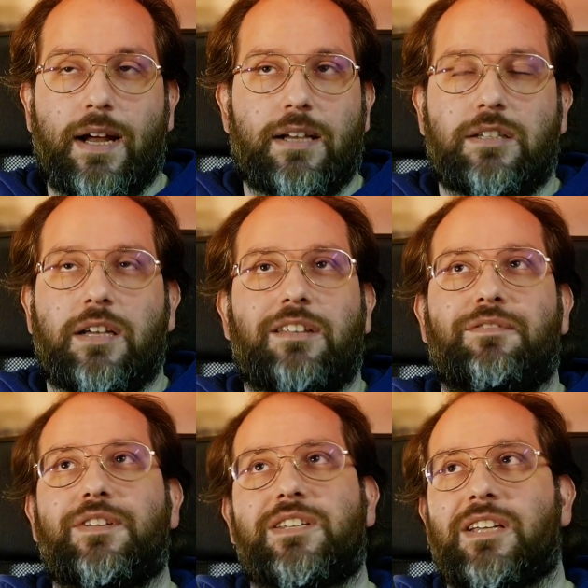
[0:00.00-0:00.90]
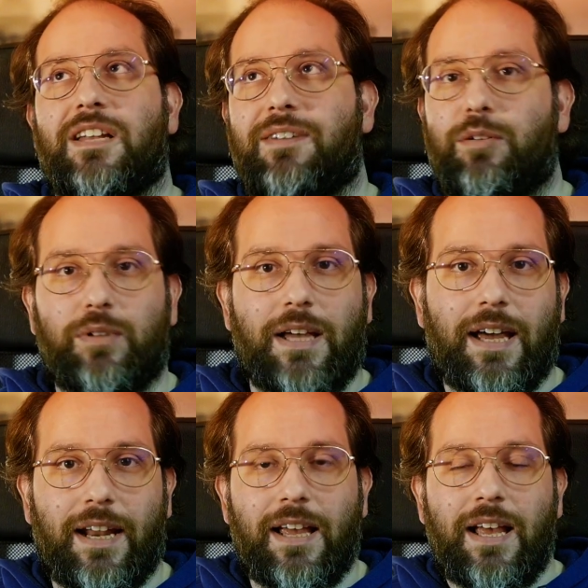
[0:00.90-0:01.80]
anche se è difficile
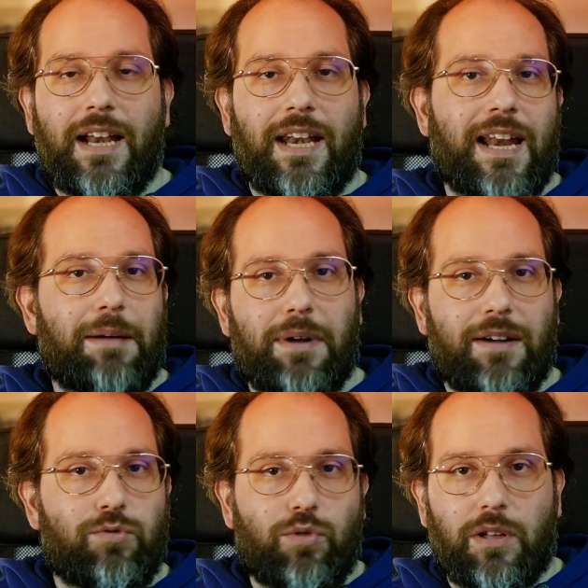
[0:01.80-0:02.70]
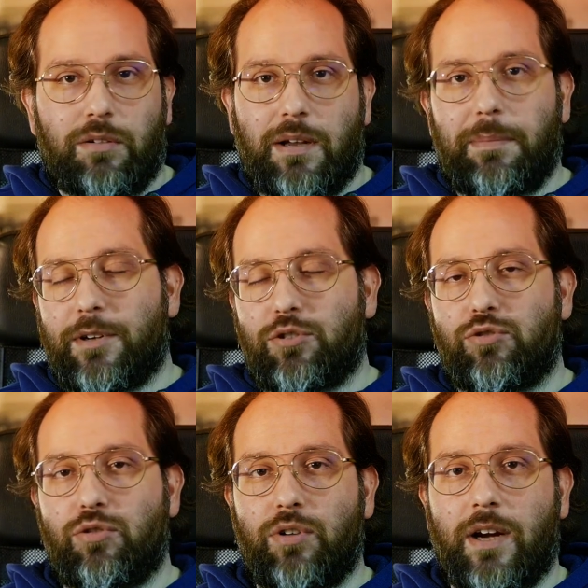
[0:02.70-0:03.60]
valutare la bravura di una
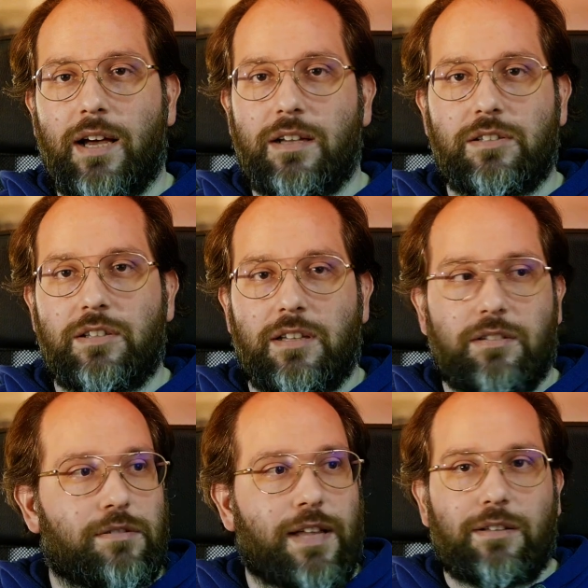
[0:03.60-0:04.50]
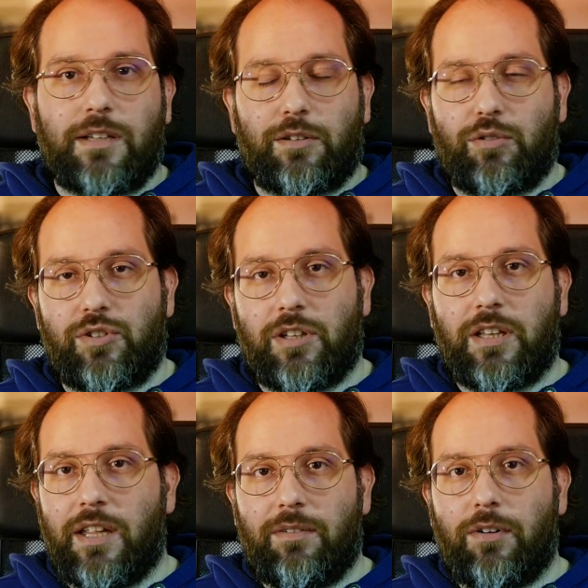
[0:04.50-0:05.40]
persona se non è un dato
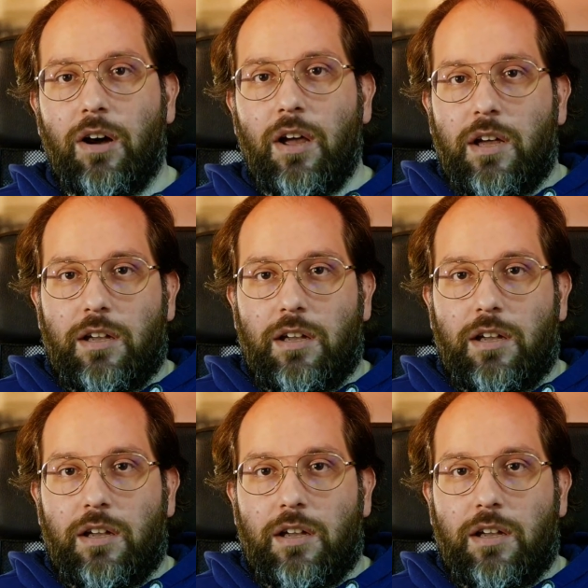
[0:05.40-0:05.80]
oggettivo.